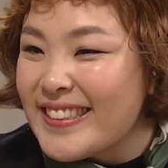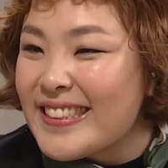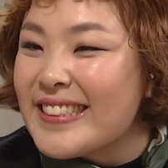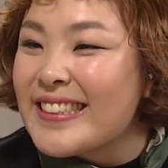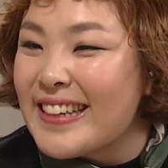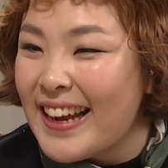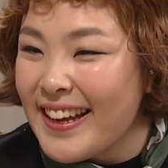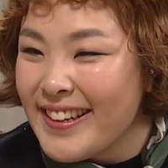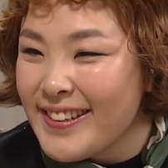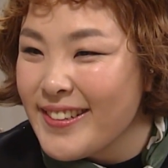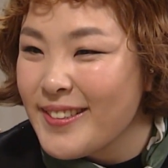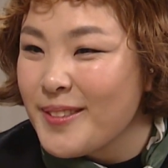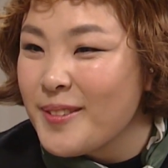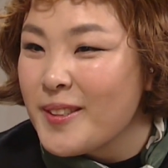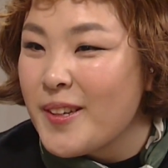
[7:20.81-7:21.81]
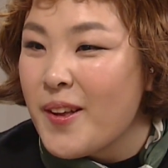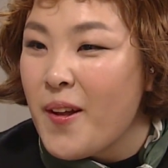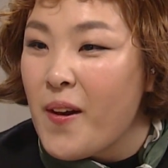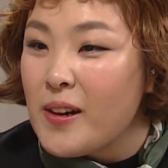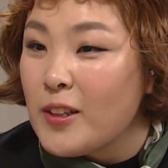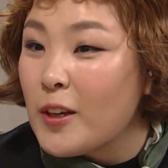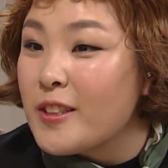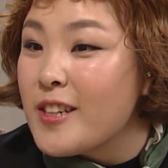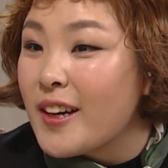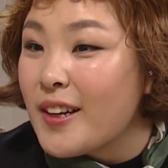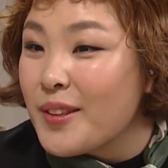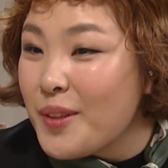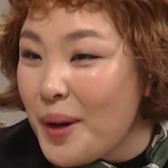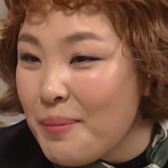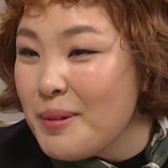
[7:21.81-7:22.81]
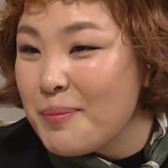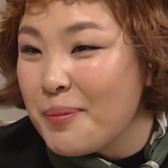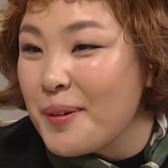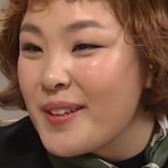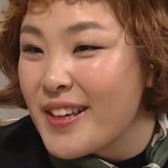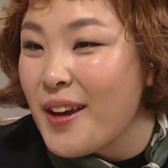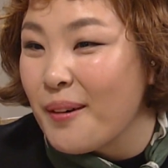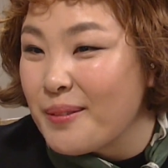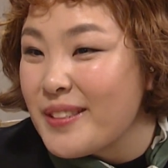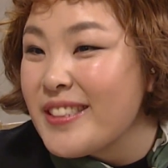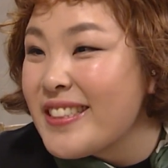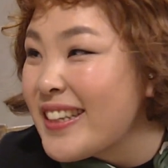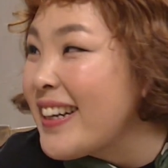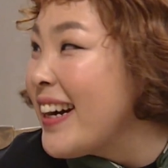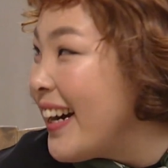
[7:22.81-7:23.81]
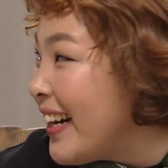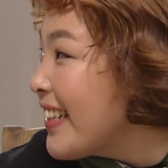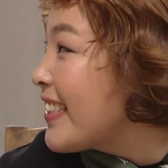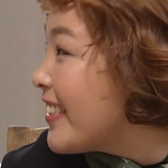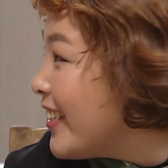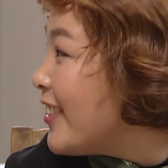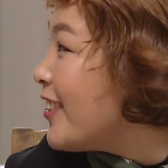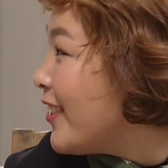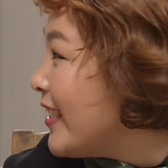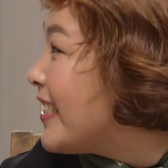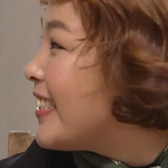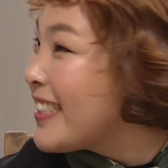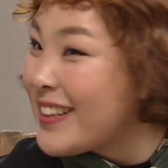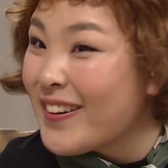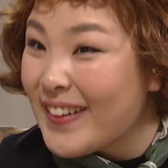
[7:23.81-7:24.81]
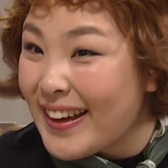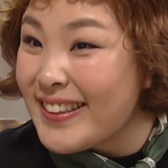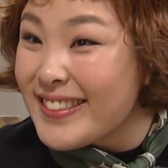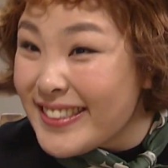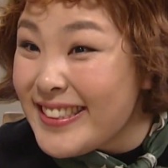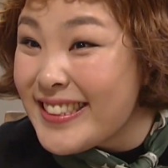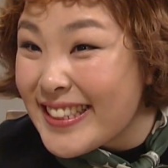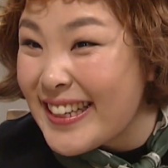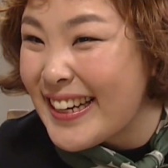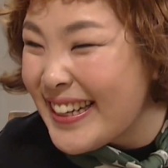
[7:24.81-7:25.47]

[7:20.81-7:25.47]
그래? 여자가 너무 볼 게 없으니까 그럴 수 있을 거야, 그치?